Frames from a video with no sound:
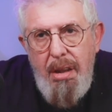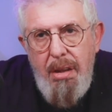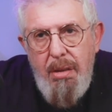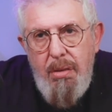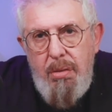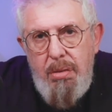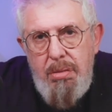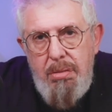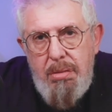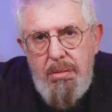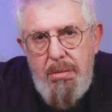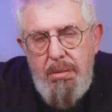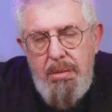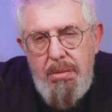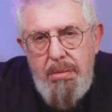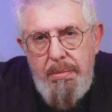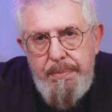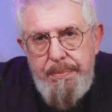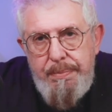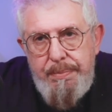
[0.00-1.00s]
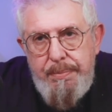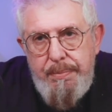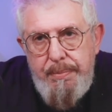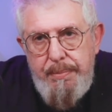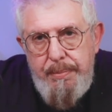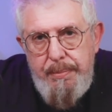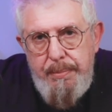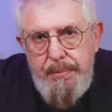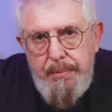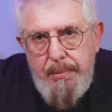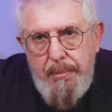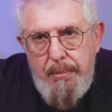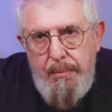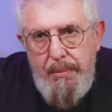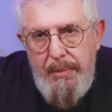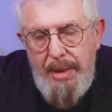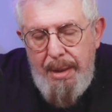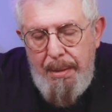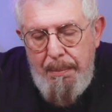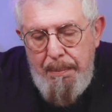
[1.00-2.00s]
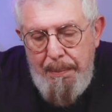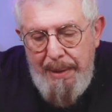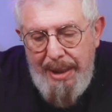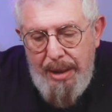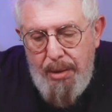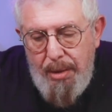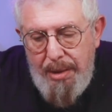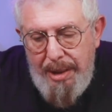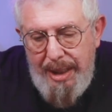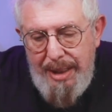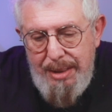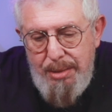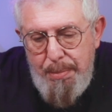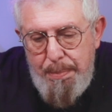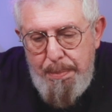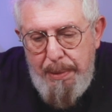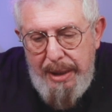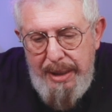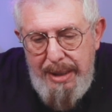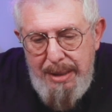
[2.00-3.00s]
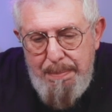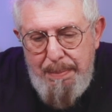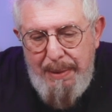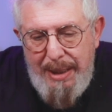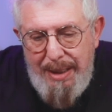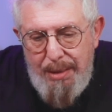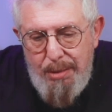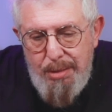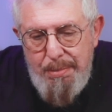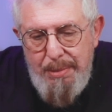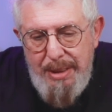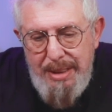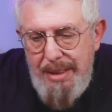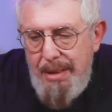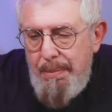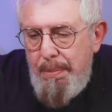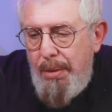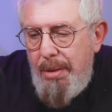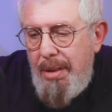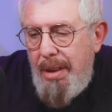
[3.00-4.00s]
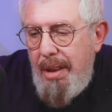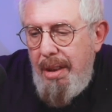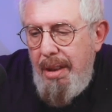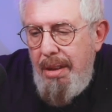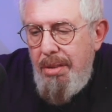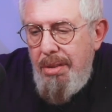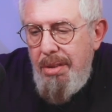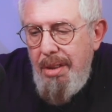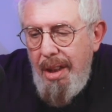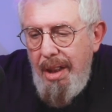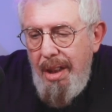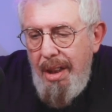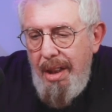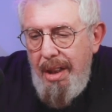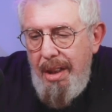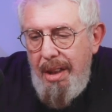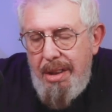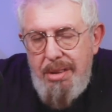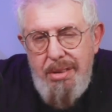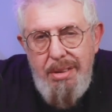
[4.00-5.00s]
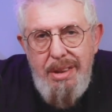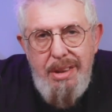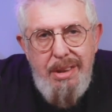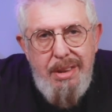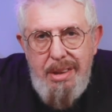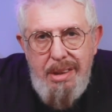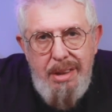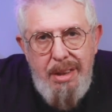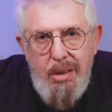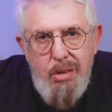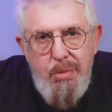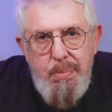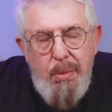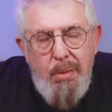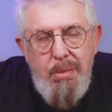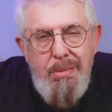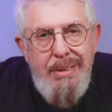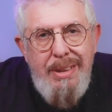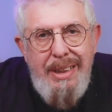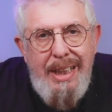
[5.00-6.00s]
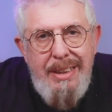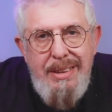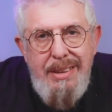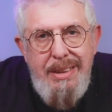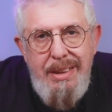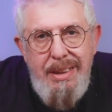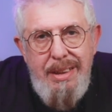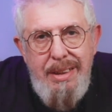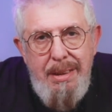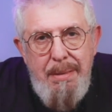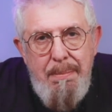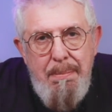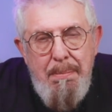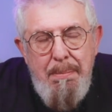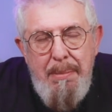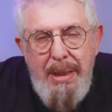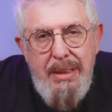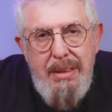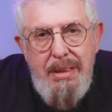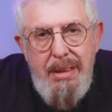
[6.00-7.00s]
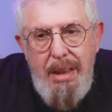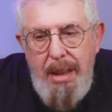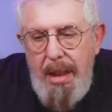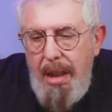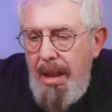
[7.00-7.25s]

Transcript: con, mejorar a su país para los más desprotegidos que son asesinados por un nazi imbécil.